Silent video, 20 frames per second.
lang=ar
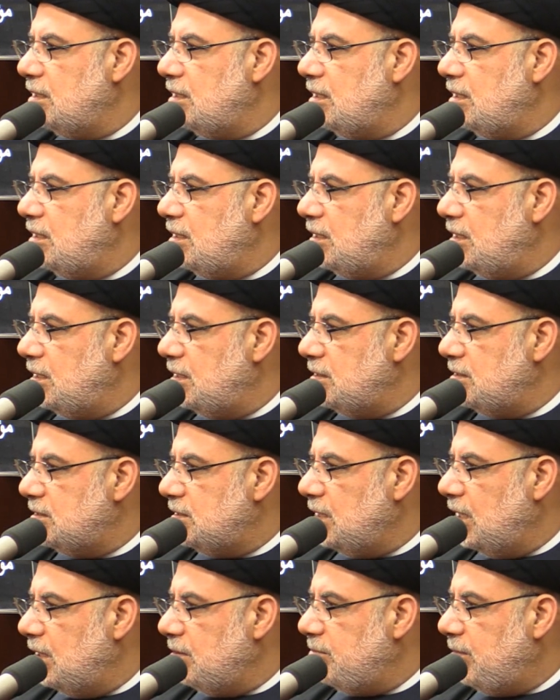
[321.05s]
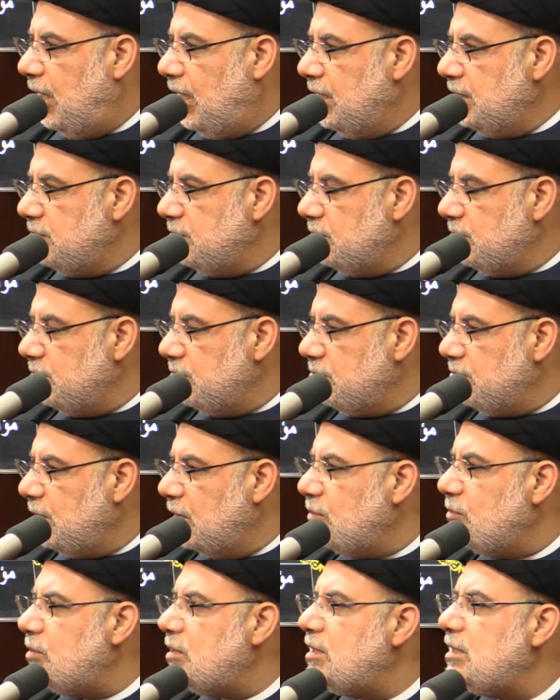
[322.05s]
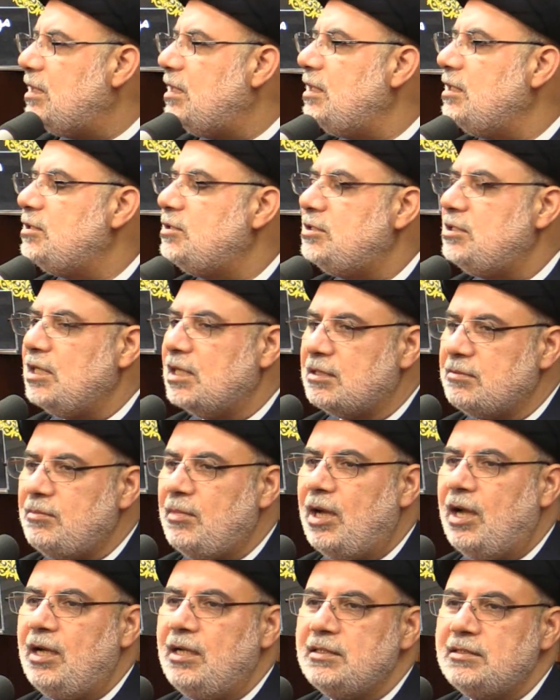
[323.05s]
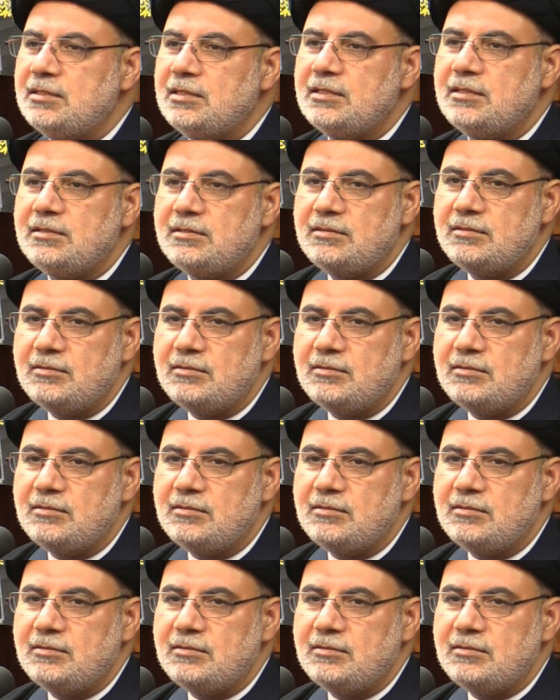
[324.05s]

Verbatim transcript: الإنسان بعد مورد للشك ما عنده